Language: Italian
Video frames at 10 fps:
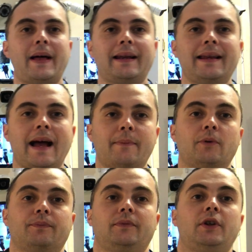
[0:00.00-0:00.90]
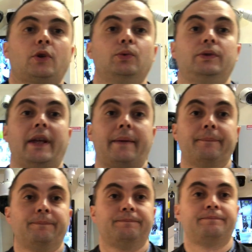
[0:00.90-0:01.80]
parliamo di router.
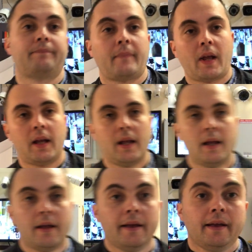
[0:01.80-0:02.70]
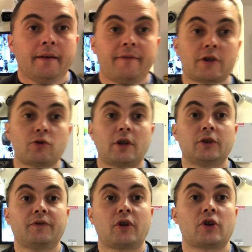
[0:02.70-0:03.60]
Faccio una
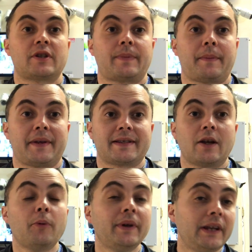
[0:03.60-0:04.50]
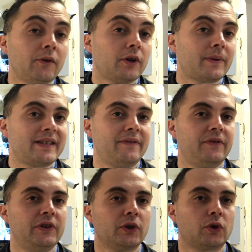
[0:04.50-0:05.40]
doverosa premessa, l'obiettivo di questi
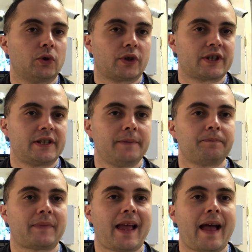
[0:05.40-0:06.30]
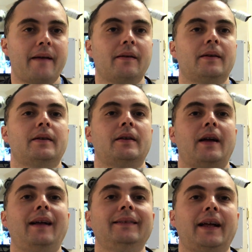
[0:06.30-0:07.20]
videocorsi è
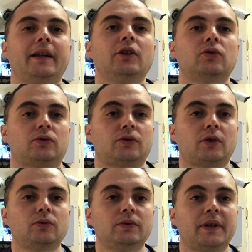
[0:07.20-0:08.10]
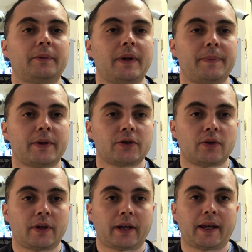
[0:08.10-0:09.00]
andare incontro a tutte quelle
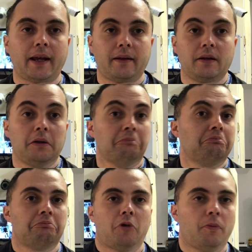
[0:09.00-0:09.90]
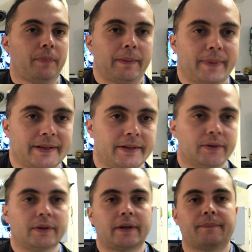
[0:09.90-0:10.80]
persone che per
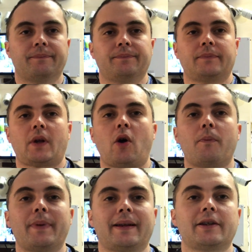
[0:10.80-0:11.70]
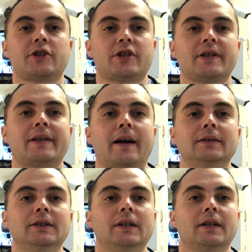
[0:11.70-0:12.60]
passione o per
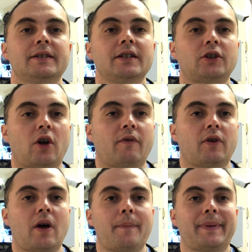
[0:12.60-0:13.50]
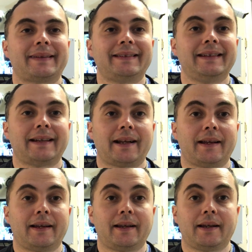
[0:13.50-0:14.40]
necessità si trovano a
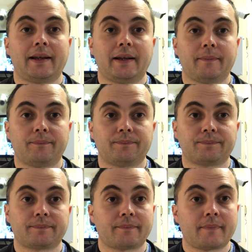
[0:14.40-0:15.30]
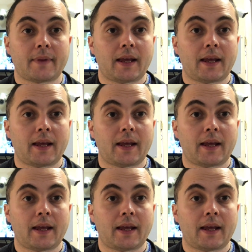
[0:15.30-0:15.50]
partire ehm,